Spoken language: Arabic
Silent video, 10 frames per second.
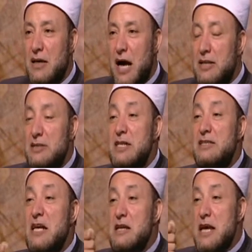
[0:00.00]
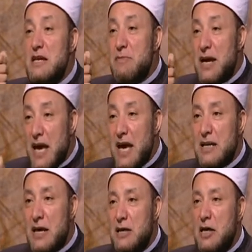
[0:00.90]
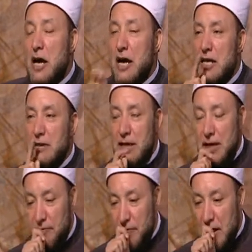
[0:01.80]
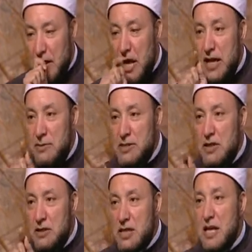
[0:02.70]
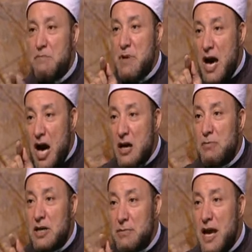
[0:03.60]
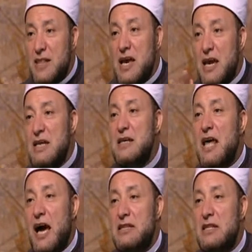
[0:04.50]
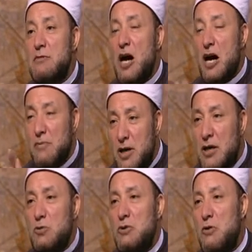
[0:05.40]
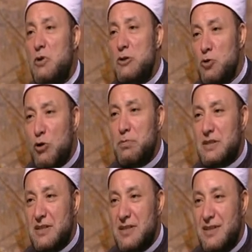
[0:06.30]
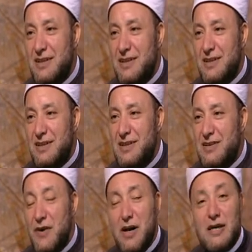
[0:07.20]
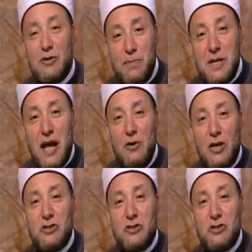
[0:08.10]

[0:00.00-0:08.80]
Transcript: دي, دي المكانة خلي بالك النبي صلى الله عليه وسلم ما أخبر بهذا إلا عندما أخبره الله أن يخبر بس فربنا قال له عشان